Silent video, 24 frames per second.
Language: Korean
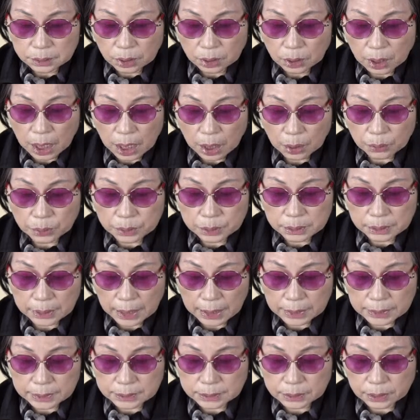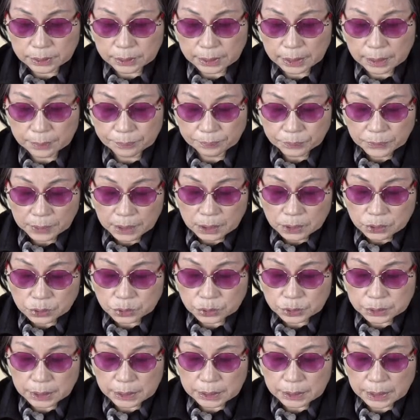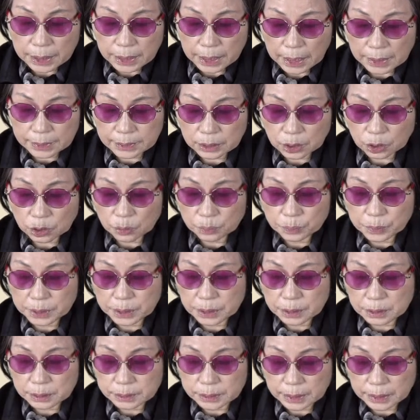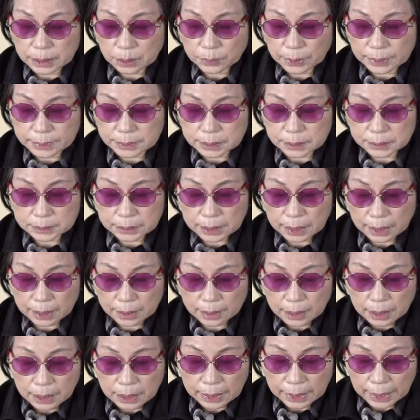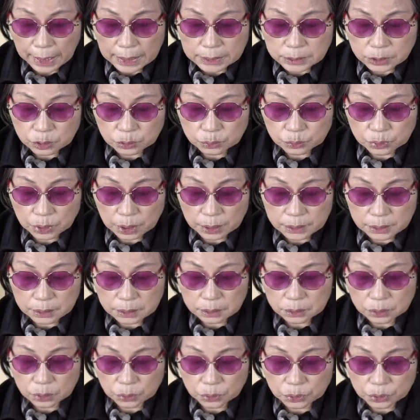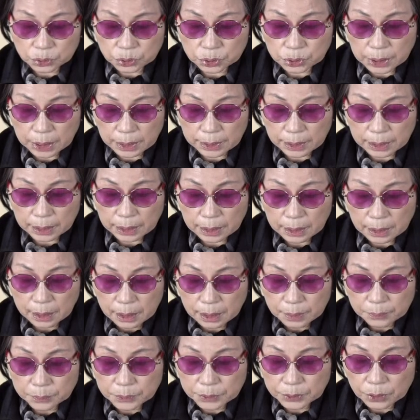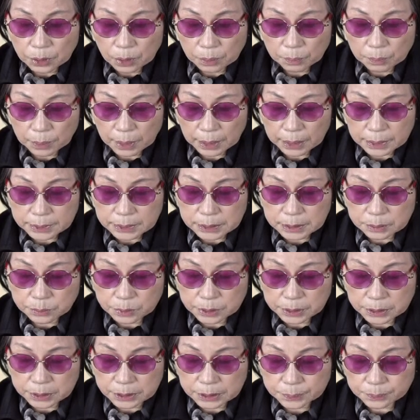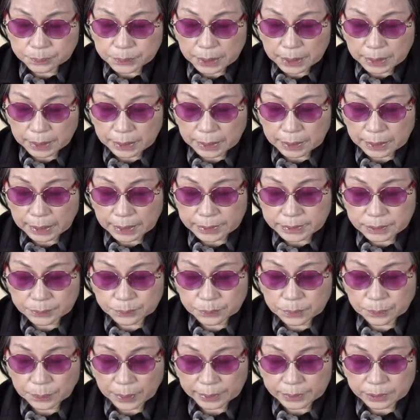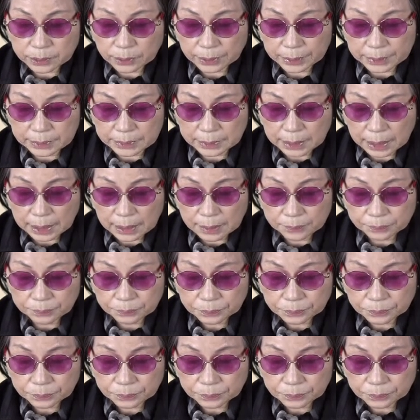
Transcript: 영어학원을 가기 전에 숙제를 해야 한다고 미니를 데려왔을 때 가정부가 늘어놓은 수다에 미니 엄마가 짊어진 십자가에 가슴이 막혀왔다.